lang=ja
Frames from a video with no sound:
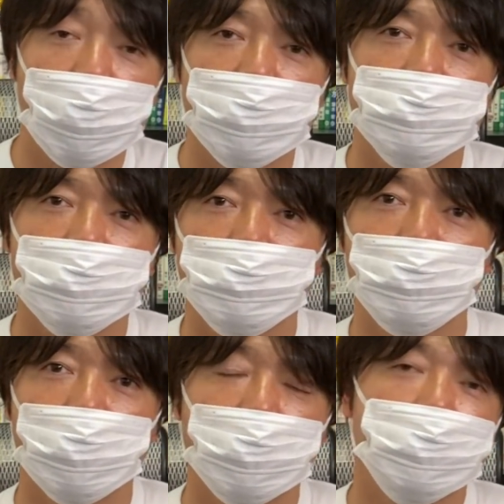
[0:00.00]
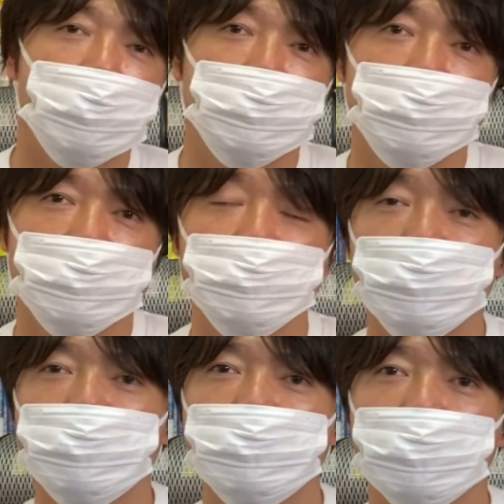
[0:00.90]
飯がご飯が進む
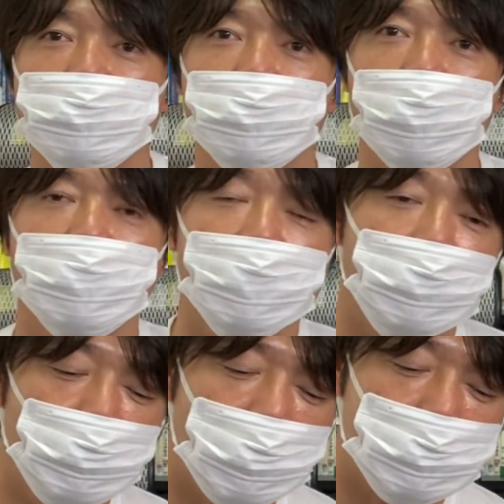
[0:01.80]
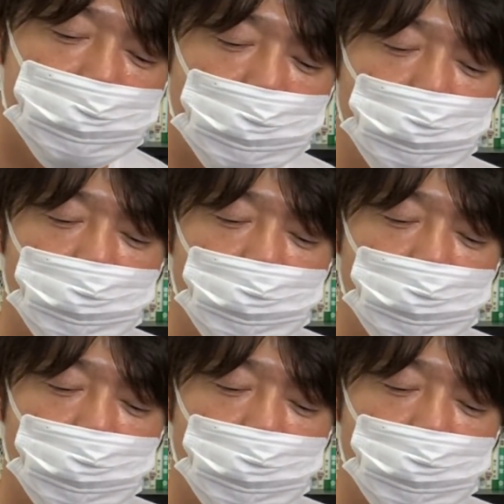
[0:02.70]
くんですよね。ご飯がご